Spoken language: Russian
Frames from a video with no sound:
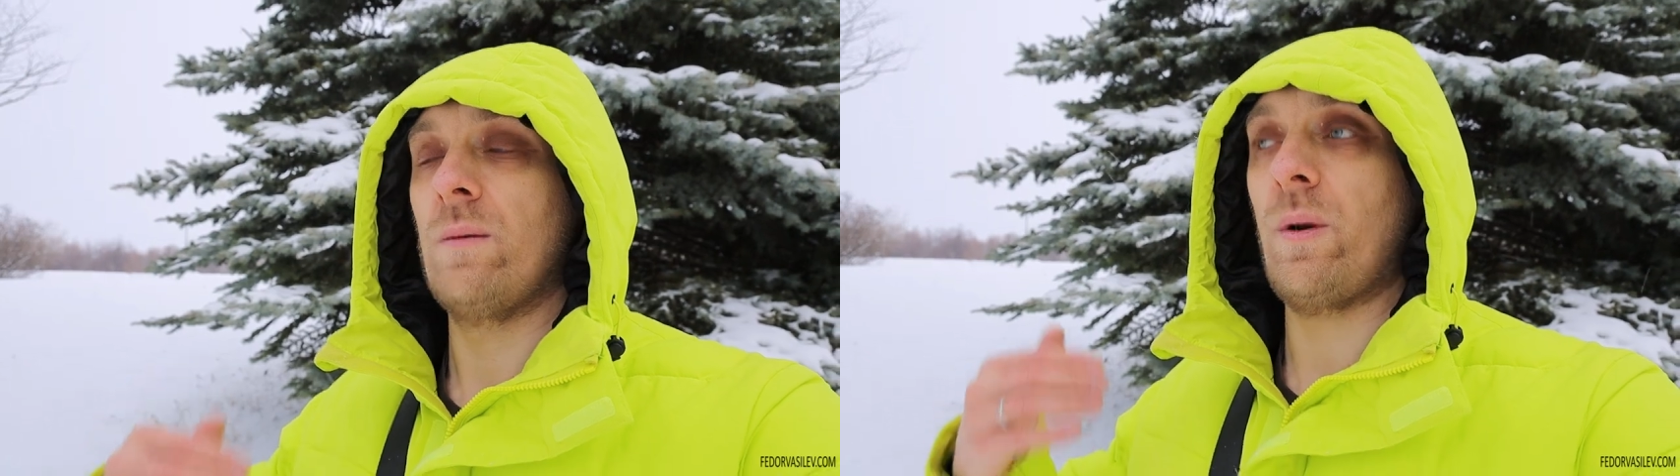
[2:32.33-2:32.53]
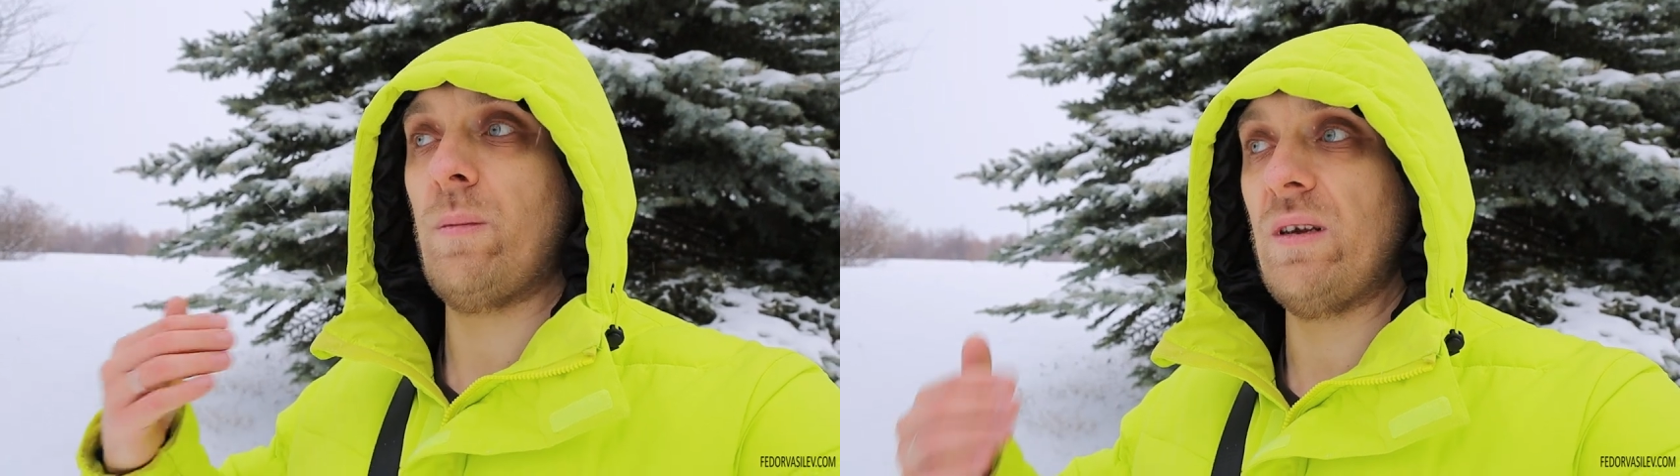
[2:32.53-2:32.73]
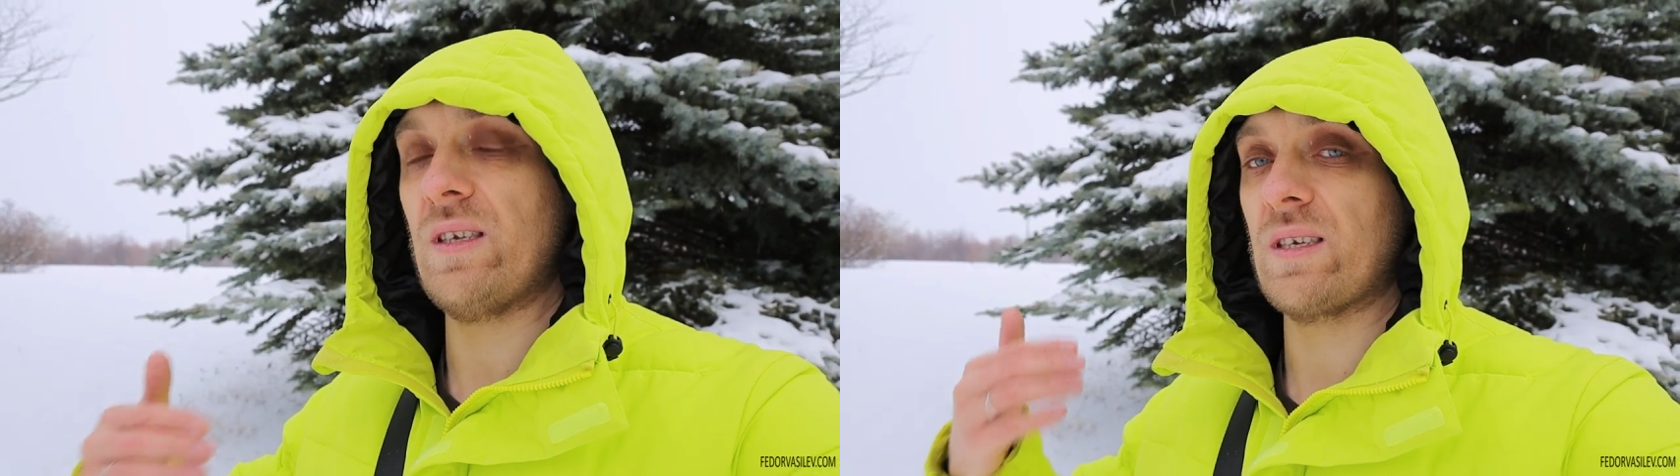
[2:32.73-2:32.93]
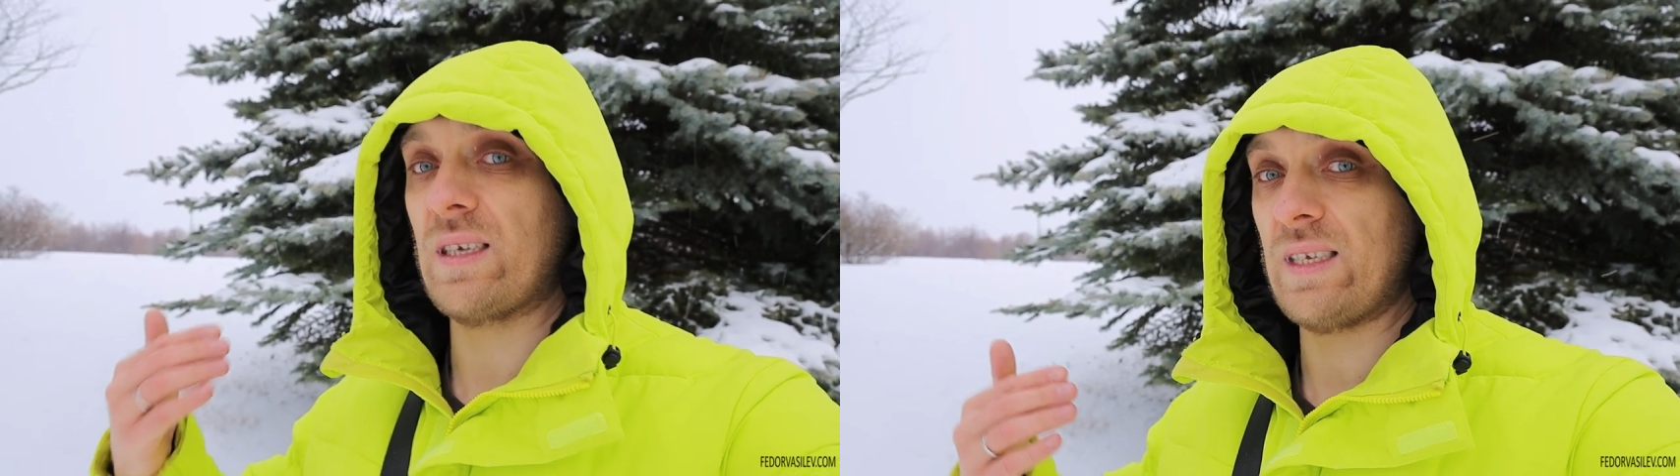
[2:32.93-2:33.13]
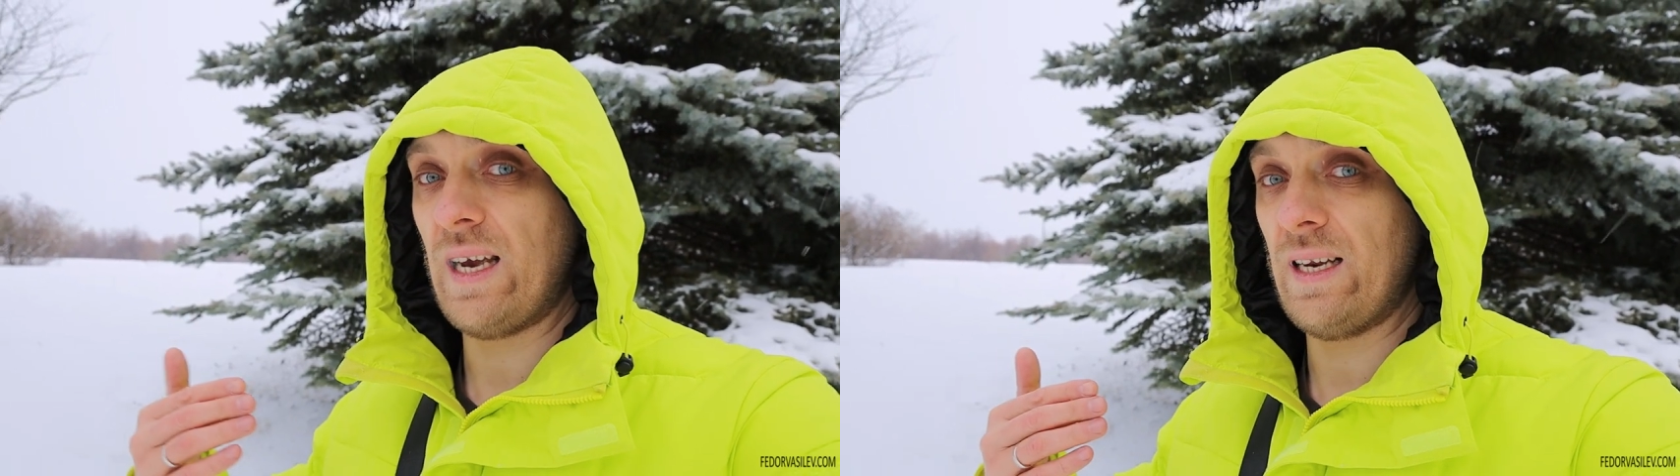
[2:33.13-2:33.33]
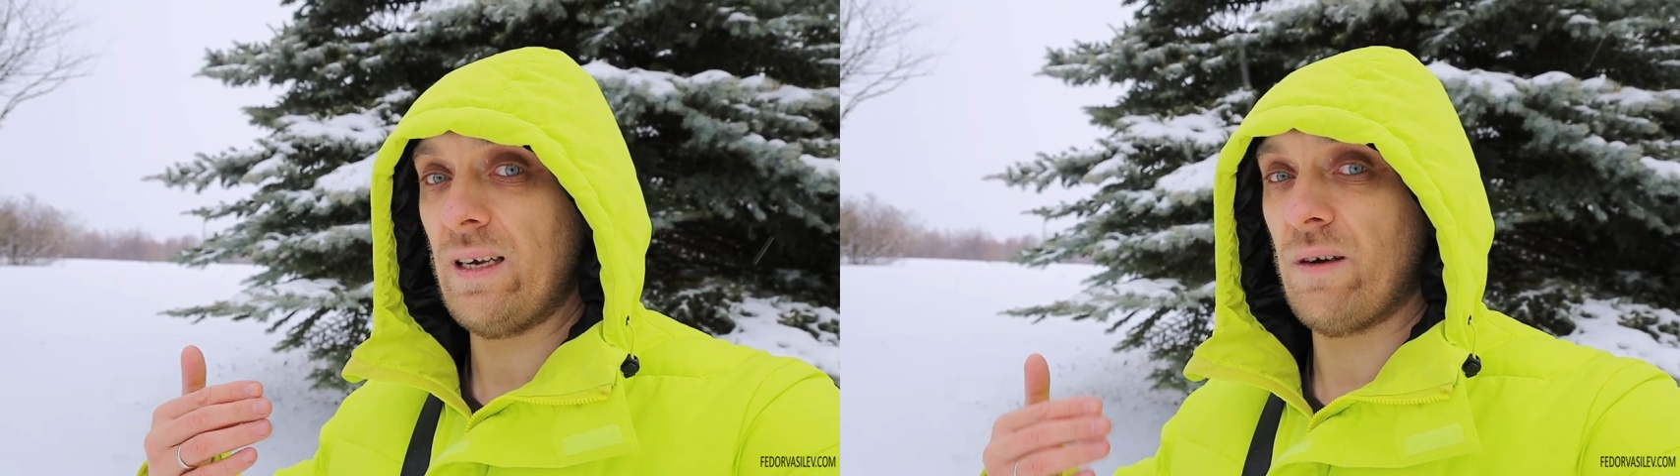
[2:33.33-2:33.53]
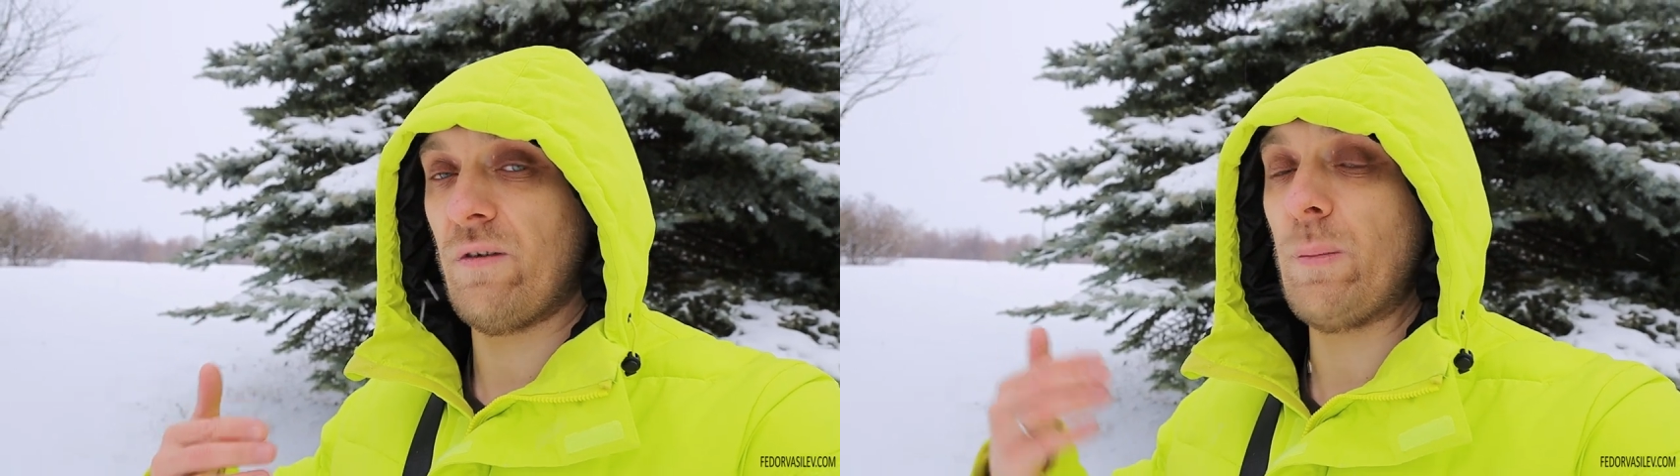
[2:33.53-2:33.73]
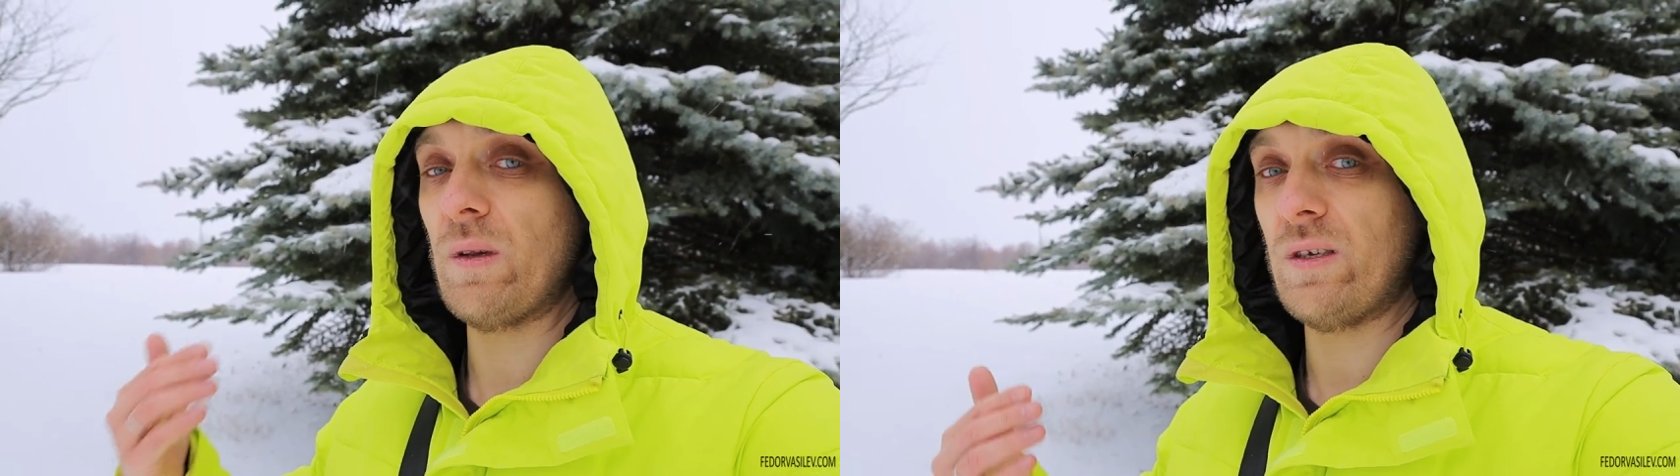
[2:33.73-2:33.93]
приблизиться к цели,
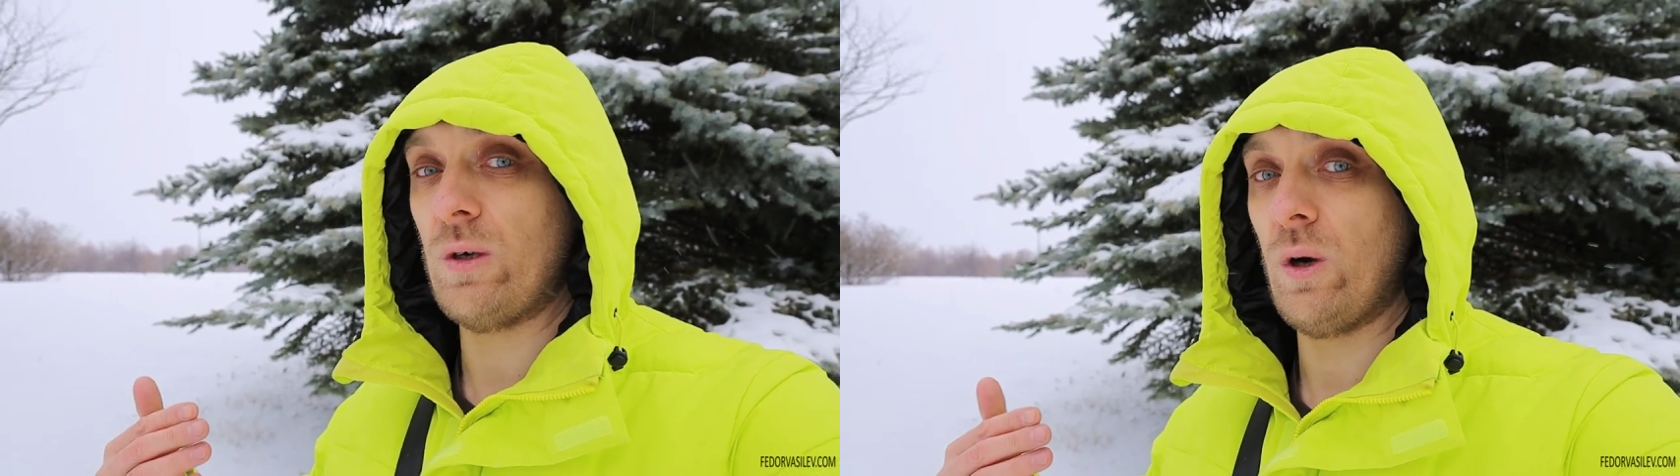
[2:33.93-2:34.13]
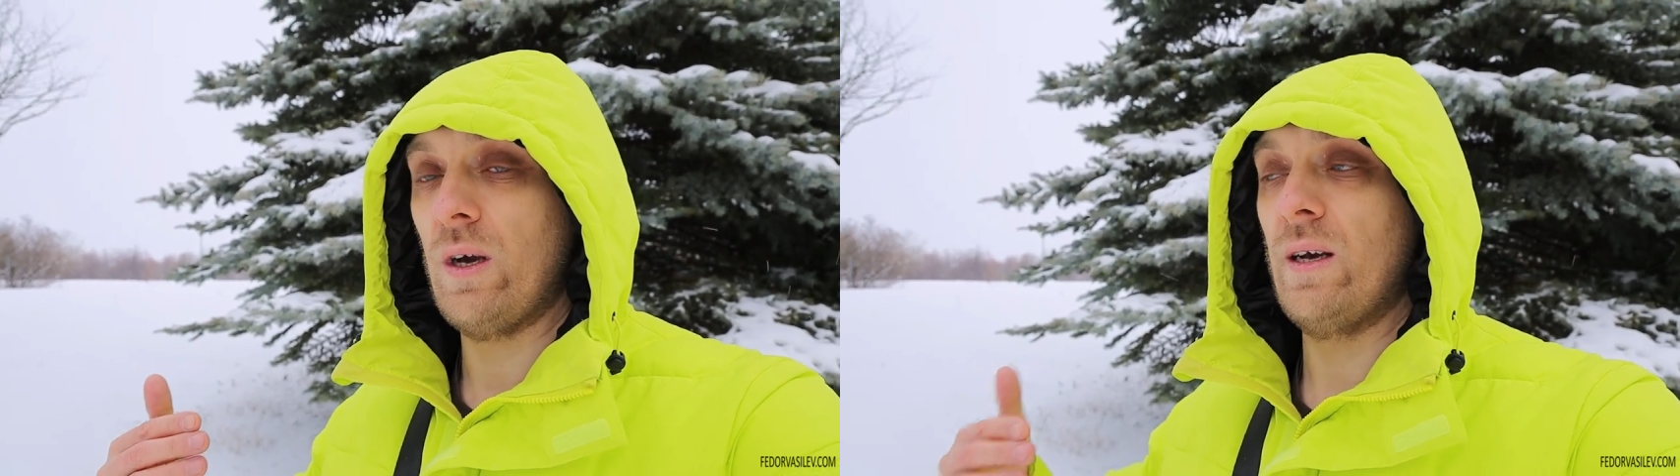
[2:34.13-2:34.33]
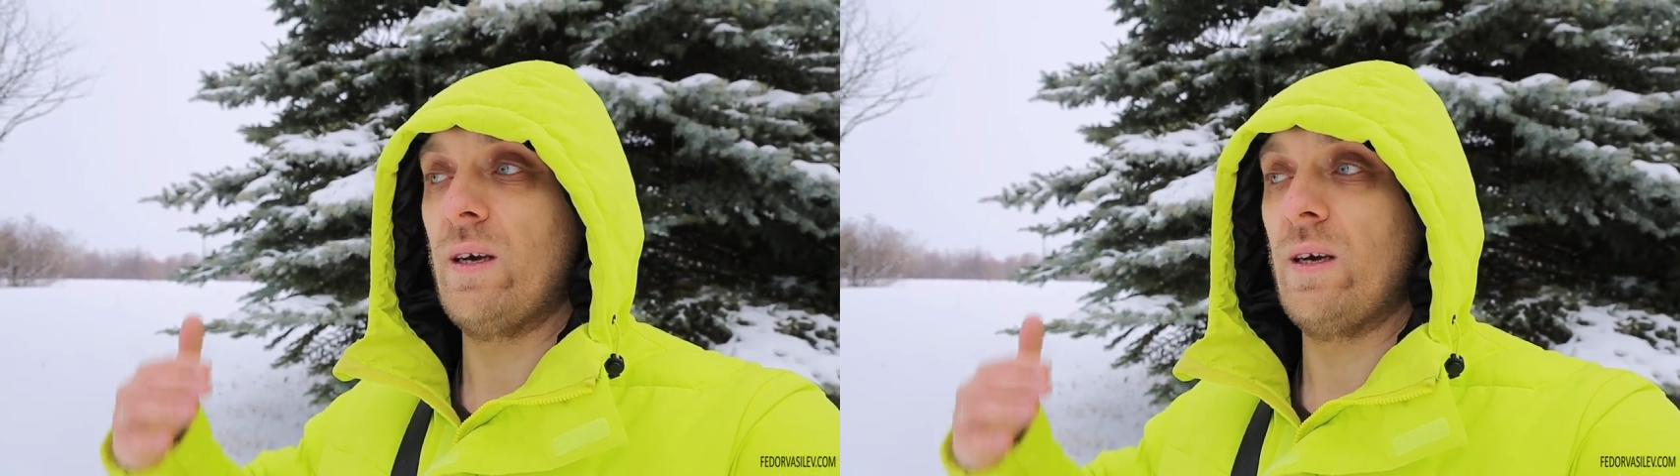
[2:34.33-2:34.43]
выполнить ее,